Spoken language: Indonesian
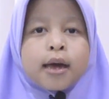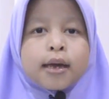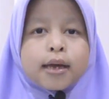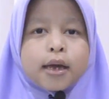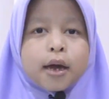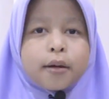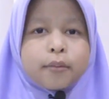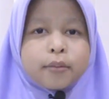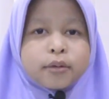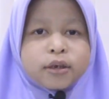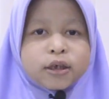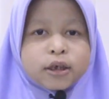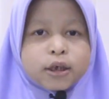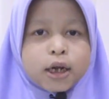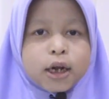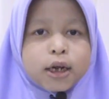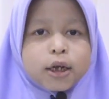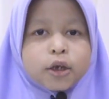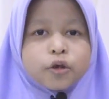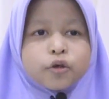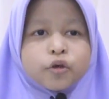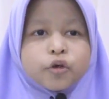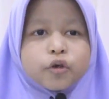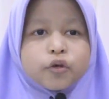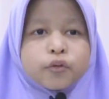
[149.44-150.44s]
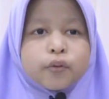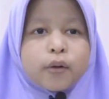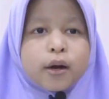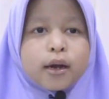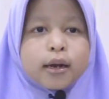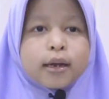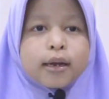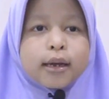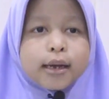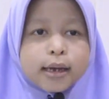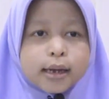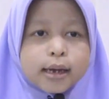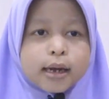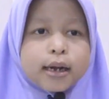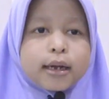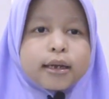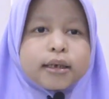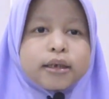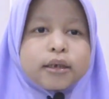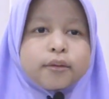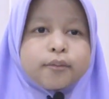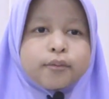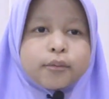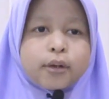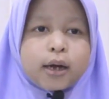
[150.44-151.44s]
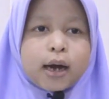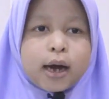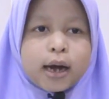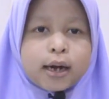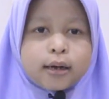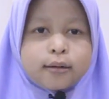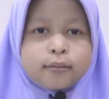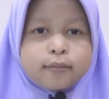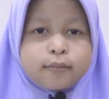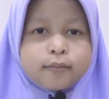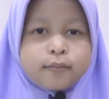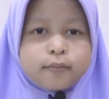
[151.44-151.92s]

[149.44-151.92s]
yang menjadi tujuan ia diciptakan.